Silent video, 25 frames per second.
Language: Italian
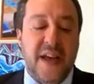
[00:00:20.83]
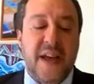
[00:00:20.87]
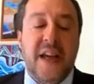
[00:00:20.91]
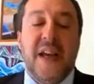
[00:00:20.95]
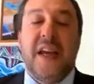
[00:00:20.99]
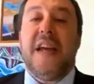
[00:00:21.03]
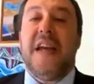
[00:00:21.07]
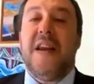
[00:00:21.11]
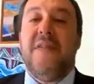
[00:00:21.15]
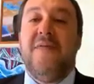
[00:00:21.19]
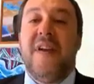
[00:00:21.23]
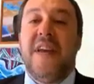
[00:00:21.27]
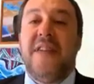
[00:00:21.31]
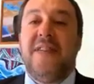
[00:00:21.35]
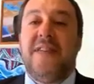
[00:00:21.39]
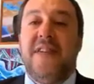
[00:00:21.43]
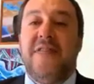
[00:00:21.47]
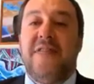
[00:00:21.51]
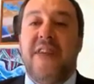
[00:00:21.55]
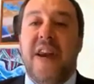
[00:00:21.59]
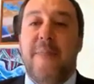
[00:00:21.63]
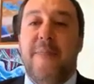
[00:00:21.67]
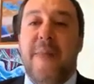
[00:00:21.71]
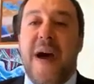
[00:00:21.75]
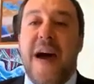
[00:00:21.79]
Il
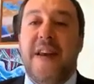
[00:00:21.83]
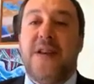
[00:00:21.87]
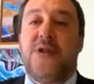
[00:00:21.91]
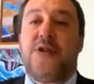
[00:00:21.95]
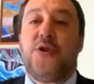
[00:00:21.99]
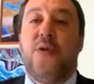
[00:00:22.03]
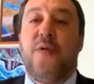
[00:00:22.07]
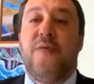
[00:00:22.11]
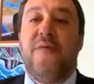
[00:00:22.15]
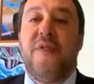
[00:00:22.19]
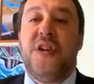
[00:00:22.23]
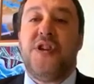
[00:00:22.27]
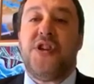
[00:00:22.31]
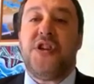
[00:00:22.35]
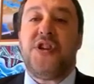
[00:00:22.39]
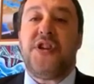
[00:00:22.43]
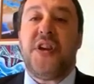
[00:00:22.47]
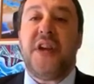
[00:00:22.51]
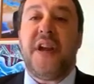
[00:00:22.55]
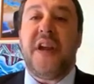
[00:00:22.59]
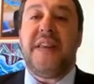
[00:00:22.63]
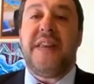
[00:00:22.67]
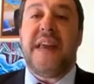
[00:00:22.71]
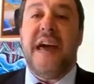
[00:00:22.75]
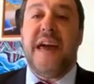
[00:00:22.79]
23 marzo il vice
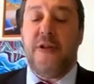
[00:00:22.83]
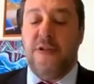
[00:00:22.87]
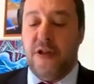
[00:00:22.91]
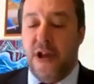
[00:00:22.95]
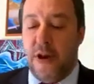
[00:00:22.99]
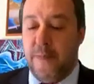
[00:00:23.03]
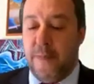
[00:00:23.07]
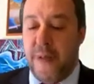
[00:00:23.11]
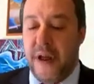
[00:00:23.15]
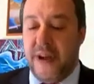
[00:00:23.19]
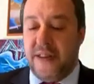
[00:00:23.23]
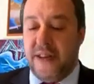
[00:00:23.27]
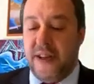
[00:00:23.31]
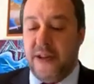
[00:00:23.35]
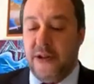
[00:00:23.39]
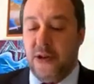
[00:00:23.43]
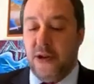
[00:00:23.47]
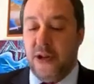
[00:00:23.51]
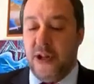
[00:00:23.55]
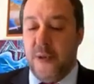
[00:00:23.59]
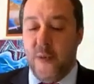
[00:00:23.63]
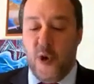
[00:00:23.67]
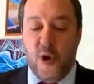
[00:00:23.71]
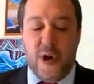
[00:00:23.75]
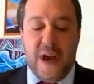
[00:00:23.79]
segretario del Partito
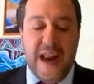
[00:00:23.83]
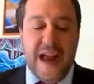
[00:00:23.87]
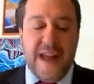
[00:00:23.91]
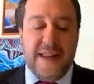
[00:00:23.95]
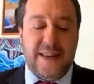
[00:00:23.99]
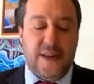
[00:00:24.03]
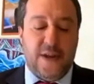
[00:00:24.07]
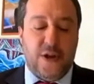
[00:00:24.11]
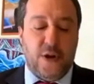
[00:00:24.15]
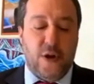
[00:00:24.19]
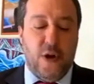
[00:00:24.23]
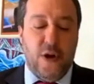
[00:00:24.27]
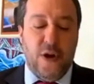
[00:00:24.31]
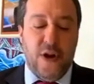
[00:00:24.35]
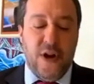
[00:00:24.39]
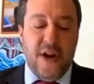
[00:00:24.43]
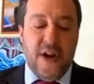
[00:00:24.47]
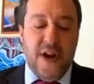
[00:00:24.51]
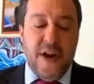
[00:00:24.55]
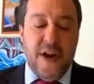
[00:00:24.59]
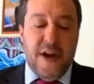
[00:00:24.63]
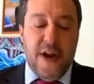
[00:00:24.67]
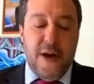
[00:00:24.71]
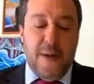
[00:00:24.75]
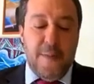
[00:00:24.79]
Democratico
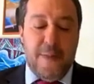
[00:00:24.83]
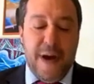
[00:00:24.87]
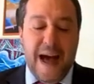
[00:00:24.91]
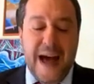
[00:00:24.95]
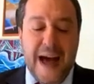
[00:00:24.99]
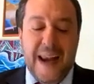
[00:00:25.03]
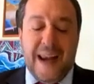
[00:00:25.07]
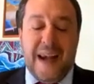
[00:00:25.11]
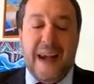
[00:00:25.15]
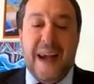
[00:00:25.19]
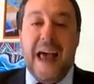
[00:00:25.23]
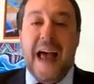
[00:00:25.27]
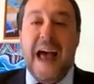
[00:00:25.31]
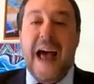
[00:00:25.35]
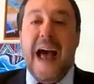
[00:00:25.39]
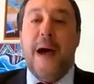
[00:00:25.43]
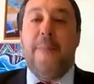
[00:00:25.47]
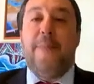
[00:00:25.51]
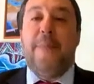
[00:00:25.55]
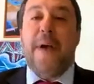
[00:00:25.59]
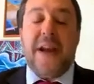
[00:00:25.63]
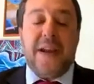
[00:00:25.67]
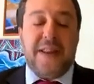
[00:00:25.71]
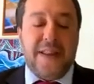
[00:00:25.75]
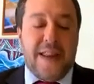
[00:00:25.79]
parla
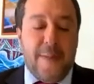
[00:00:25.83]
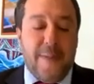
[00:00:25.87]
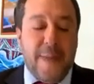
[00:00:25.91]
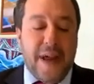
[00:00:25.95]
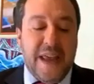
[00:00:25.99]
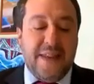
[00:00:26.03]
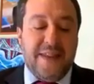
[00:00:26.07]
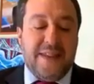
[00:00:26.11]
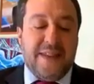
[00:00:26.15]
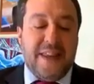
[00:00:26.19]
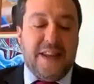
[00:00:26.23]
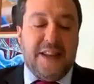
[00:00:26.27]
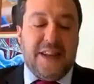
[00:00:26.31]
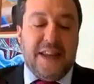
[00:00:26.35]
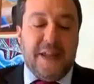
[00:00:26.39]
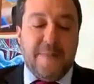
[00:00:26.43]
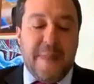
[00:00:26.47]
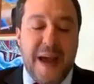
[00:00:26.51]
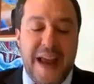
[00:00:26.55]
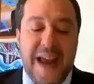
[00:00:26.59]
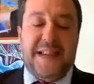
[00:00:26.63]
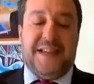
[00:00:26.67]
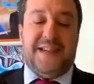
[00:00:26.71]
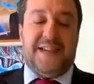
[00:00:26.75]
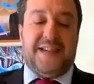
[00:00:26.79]
apertamente di
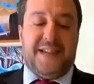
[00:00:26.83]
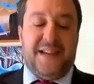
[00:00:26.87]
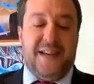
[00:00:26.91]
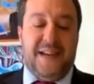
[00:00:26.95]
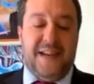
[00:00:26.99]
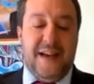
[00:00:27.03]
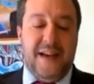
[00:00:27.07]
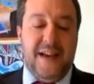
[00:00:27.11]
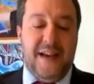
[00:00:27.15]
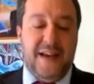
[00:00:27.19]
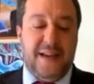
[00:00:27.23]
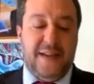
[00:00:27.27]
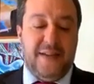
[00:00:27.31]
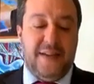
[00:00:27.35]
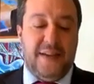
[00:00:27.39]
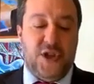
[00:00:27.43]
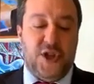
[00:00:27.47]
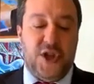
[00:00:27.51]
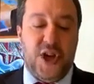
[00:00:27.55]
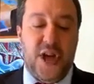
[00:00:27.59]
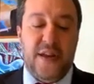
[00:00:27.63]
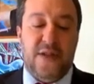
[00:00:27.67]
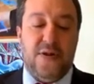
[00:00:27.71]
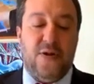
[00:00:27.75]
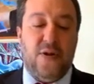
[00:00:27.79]
MES,
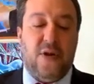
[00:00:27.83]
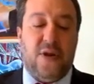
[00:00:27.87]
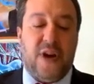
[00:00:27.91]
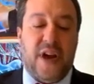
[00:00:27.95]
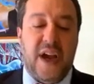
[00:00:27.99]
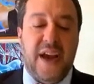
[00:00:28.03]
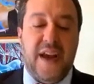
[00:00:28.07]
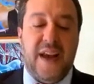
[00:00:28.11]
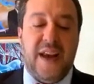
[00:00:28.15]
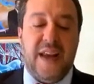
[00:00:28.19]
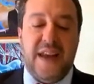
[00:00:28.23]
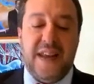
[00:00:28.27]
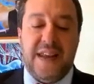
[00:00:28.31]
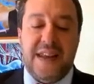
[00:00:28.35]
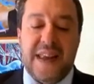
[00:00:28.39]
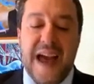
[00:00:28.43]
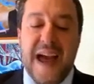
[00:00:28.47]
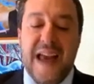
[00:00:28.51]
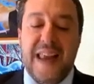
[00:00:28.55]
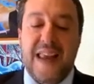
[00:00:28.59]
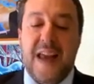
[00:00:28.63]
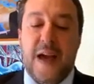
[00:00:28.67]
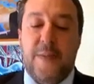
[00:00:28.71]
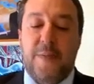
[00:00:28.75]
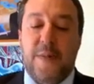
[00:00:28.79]
dicendo che
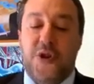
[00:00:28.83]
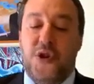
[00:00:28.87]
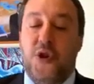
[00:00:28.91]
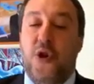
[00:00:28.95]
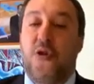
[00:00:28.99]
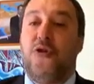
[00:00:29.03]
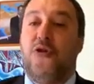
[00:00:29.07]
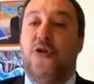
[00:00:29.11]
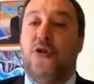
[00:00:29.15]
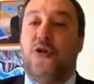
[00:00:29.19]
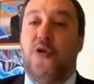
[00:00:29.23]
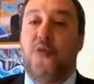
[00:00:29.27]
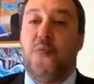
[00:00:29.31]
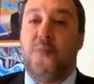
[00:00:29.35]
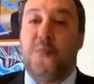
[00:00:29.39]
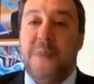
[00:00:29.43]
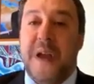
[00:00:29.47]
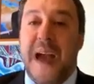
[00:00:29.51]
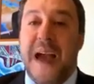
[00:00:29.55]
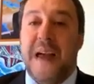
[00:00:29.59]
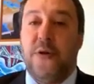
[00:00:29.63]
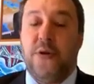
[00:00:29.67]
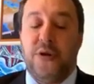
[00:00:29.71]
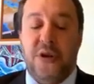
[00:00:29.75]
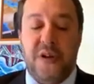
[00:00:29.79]
l'Italia ha bisogno di un
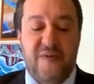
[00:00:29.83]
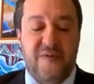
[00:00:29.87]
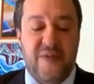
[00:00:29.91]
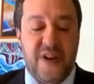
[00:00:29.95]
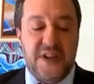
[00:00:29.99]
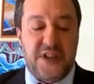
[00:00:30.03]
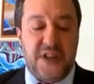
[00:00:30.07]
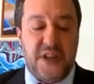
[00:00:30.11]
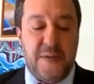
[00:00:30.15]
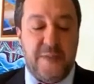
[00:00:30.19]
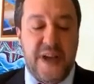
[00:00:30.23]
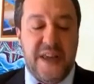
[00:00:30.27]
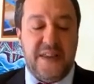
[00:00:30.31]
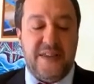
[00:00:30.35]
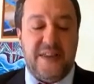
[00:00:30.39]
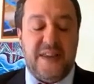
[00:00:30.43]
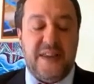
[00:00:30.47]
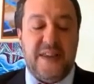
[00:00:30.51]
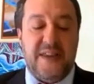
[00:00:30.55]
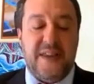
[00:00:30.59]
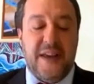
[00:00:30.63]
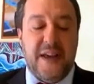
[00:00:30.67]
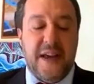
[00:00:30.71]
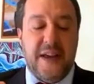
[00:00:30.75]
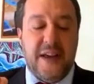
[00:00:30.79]
piano di investimenti
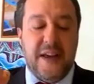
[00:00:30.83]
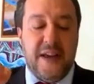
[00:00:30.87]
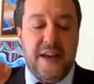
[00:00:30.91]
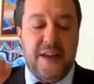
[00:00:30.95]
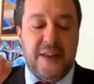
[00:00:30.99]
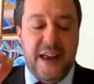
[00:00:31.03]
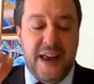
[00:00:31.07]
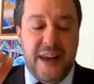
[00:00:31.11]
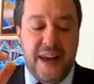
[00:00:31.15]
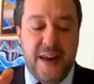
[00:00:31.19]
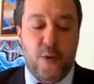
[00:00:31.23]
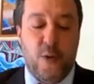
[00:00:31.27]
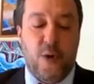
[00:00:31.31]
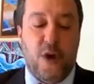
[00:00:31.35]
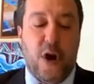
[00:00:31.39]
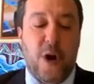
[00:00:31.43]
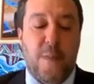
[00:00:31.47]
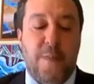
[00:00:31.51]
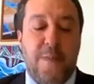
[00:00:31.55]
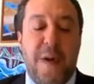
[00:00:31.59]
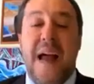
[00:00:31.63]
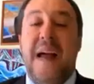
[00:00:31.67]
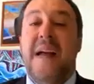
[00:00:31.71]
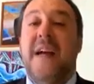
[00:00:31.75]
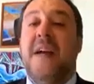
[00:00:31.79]
de- eh,
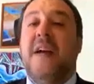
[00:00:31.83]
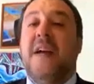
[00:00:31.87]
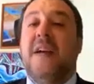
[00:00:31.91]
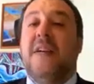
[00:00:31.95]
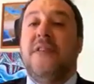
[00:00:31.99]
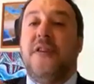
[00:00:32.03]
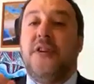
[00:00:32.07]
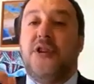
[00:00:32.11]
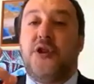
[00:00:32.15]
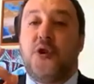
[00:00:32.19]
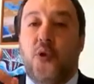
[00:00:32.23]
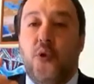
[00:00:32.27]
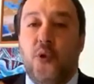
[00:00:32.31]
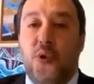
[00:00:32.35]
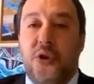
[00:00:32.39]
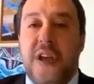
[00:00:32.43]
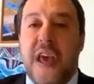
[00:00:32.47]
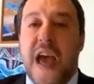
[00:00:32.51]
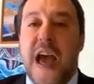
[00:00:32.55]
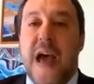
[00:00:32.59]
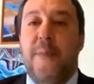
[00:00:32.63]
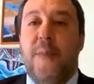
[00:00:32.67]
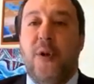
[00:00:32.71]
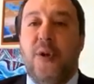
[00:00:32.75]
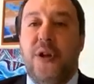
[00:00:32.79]
dall'Europa,
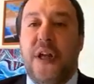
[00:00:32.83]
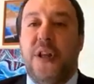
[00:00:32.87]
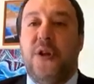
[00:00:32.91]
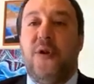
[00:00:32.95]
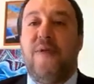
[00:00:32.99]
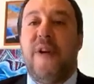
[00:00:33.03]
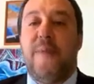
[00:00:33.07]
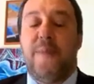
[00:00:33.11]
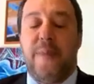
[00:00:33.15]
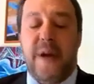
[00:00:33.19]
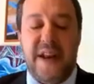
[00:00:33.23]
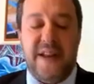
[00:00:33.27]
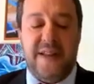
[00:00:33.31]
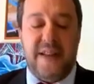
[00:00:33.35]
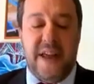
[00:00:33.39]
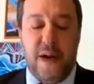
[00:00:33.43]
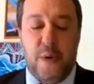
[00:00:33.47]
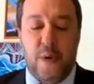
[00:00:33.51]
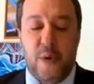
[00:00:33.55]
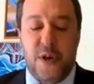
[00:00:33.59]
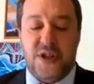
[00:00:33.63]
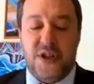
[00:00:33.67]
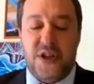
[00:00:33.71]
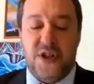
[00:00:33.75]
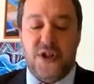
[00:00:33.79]
discutiamo da dove prendere
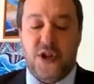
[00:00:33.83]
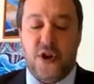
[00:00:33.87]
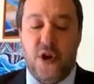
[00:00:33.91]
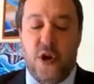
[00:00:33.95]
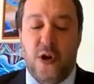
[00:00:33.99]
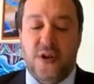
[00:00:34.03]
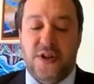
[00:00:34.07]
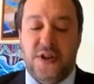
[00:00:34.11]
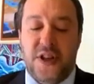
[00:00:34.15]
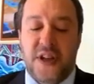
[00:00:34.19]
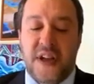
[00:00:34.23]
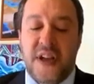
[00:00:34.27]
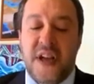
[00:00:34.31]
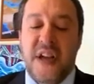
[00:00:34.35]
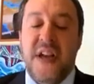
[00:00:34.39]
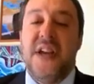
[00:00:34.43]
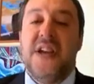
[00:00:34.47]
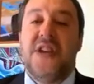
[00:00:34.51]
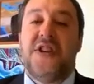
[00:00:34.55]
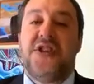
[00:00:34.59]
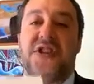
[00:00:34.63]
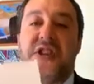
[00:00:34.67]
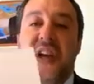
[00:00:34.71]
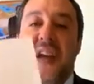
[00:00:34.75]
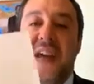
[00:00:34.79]
questi soldi,
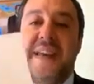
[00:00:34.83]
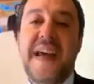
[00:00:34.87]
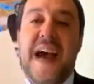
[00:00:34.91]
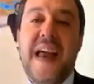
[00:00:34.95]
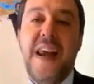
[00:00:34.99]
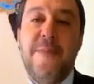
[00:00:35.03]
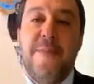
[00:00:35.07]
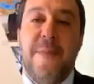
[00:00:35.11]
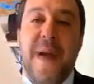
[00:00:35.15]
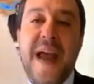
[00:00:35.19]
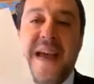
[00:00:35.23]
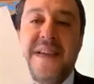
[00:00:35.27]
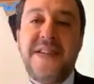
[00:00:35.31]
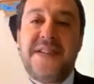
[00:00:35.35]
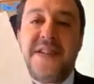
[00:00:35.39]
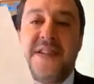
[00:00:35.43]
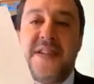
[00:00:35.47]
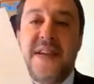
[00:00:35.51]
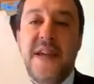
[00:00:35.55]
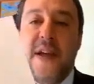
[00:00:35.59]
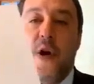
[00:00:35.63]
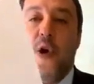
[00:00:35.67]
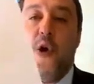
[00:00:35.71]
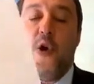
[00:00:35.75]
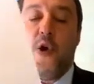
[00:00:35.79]
se dal
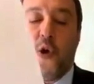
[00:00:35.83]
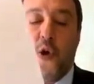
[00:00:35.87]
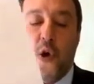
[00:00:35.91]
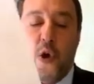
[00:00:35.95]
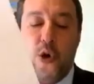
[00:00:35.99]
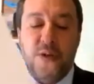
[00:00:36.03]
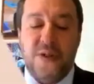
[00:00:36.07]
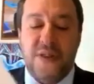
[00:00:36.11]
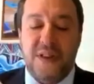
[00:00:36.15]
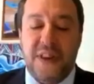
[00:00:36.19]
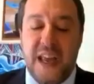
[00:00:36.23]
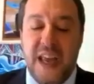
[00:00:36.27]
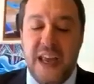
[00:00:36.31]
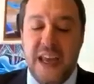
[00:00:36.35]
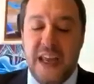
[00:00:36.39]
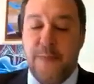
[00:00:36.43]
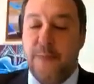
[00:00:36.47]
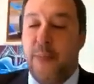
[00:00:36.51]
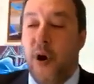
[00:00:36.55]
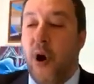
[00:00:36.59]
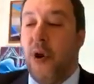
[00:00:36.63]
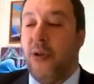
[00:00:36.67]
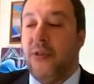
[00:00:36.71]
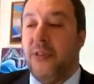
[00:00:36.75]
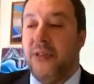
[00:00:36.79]
MES o con dei
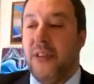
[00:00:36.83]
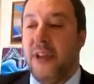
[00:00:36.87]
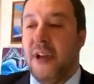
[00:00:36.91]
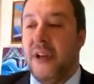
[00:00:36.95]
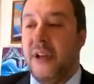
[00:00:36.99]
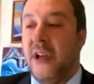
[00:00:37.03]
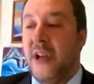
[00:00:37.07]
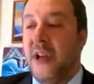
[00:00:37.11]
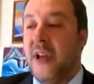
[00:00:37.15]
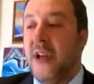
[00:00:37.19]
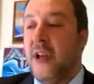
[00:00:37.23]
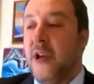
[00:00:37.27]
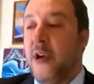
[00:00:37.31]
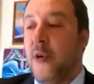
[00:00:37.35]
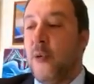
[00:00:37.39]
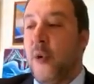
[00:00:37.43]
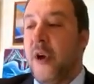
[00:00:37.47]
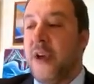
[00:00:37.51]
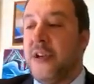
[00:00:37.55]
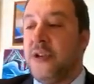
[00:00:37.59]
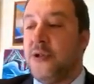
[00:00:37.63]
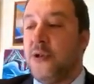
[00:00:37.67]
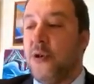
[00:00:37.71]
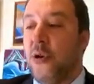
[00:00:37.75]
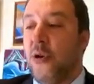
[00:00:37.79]
bond.
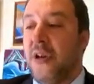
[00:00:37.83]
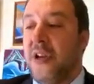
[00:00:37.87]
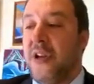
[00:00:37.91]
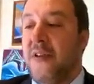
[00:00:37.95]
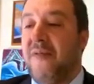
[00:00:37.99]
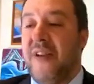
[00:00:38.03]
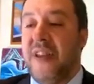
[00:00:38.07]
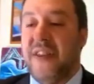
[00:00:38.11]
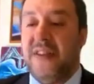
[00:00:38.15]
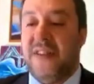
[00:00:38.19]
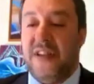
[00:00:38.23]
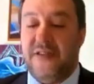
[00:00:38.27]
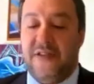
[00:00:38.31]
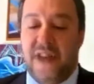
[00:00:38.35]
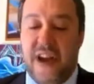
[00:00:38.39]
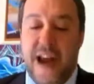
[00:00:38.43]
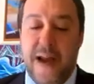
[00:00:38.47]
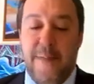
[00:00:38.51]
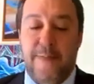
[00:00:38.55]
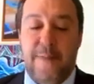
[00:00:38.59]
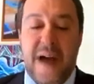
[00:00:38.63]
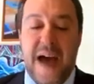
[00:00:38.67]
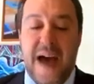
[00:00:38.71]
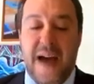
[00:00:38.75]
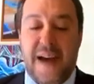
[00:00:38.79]
Questo il 23
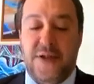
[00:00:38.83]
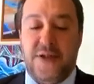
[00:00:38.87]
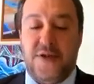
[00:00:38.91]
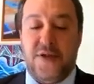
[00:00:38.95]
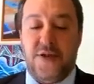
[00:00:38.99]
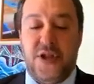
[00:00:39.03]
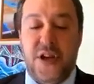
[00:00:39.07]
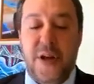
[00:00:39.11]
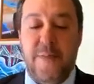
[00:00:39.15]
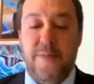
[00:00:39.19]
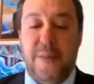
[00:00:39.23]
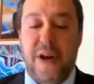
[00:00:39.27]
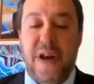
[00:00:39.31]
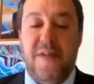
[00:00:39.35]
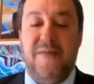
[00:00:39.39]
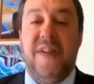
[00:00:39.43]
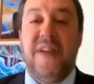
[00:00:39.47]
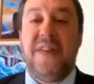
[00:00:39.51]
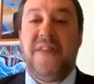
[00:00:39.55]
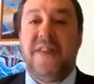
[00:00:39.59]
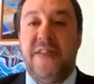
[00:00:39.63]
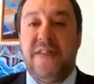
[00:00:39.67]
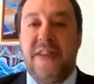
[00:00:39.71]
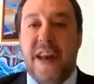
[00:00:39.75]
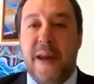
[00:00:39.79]
marzo. Sempre il
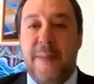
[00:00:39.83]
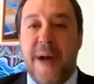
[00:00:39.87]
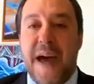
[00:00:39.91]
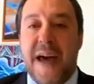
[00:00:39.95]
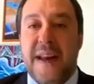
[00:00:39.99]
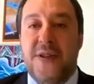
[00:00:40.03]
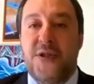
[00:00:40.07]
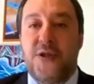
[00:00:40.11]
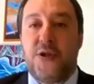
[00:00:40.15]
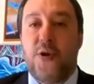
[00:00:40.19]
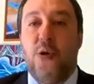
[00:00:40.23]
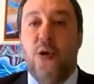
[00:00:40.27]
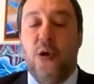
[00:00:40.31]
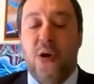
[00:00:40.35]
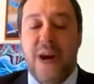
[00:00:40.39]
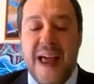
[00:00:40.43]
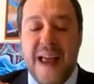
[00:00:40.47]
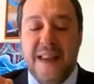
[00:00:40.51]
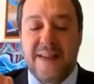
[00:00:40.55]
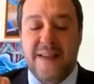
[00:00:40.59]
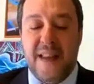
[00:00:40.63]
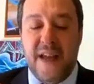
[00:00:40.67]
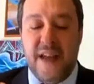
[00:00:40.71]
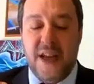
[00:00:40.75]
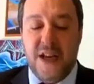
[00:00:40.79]
23 marzo
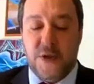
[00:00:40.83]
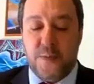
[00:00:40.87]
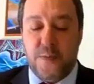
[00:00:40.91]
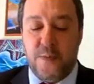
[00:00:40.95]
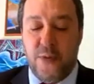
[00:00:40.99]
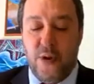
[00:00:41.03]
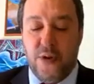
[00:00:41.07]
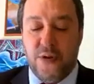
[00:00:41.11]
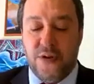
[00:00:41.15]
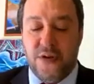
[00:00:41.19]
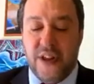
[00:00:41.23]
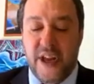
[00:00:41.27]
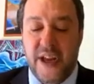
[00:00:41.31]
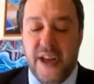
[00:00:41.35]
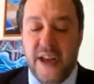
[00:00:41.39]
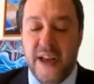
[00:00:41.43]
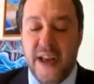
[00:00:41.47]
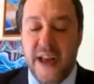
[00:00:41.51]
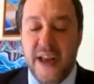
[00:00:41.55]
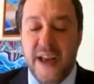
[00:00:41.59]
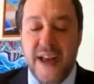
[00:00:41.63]
l'Olanda risponde.